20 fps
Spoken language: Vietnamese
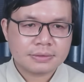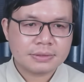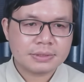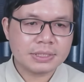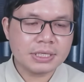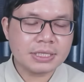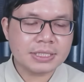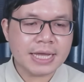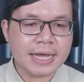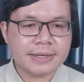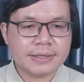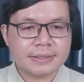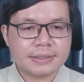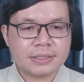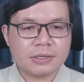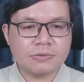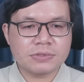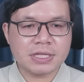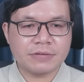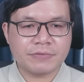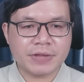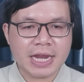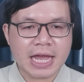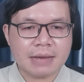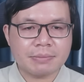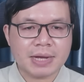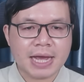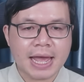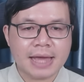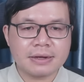Đức Thành, công dân Việt
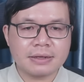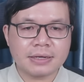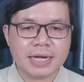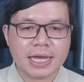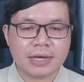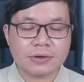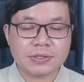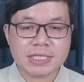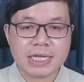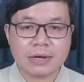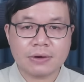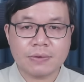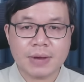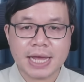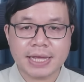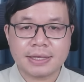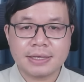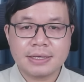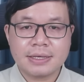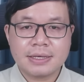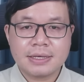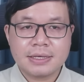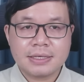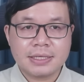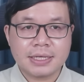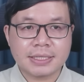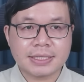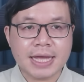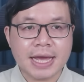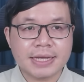Nam ở hai nước này có sao không anh?
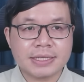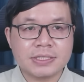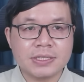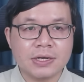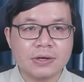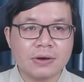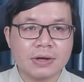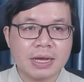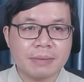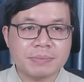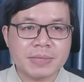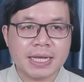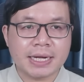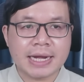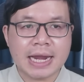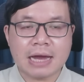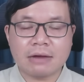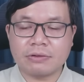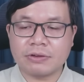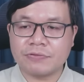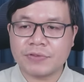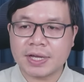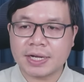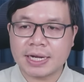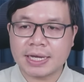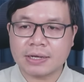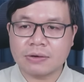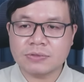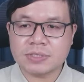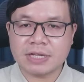Hiện tại chưa có cập nhật nào về việc
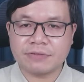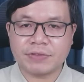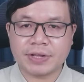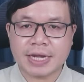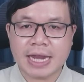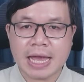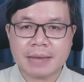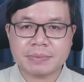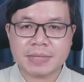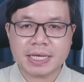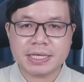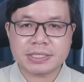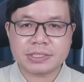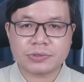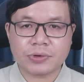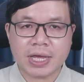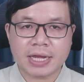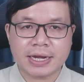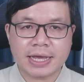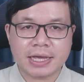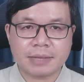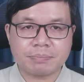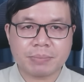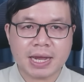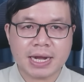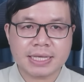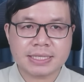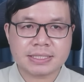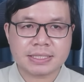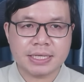là công dân Việt Nam tại Israel hay
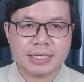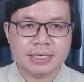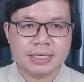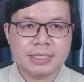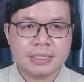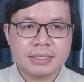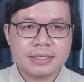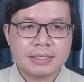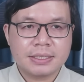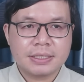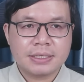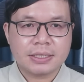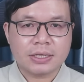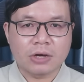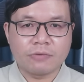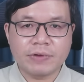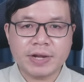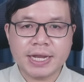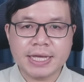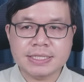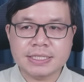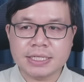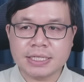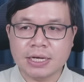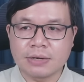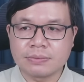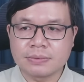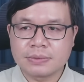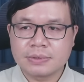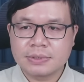Palestine có vấn đề gì
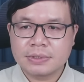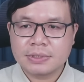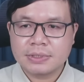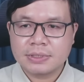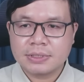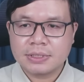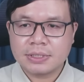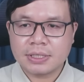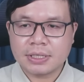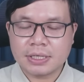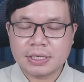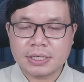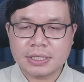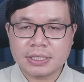không? À,